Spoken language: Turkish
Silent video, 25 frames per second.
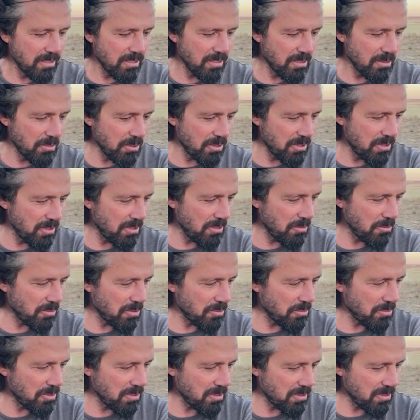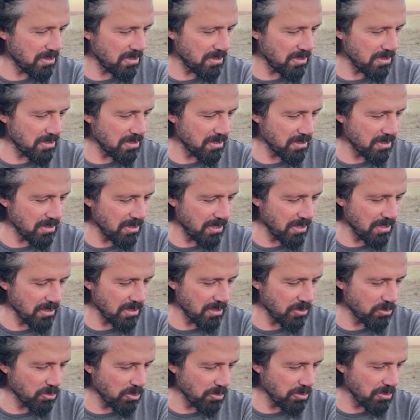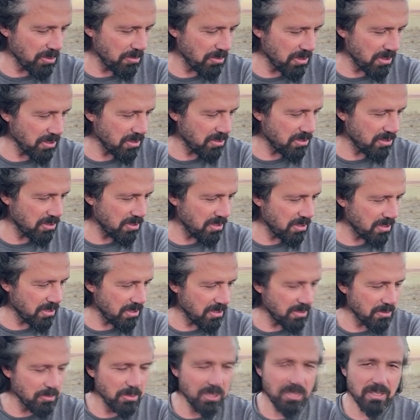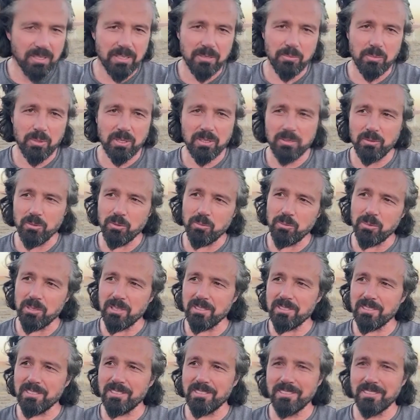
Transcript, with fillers: Ama dediğim gibi e, tekrar toplamak, içinden ayırmak, etmek o biraz